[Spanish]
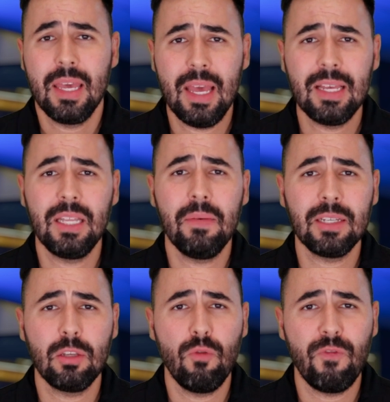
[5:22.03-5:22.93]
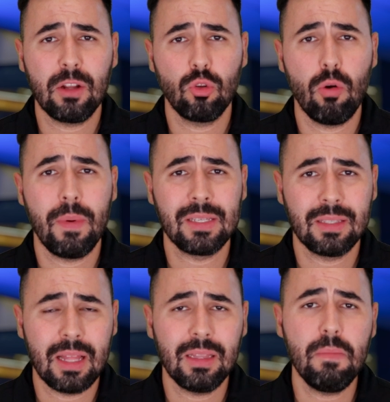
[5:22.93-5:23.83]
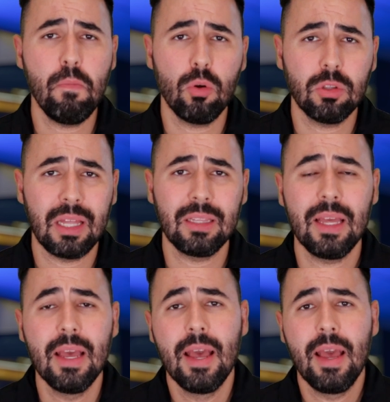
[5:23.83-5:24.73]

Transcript: y este va a ser un factor bastante importante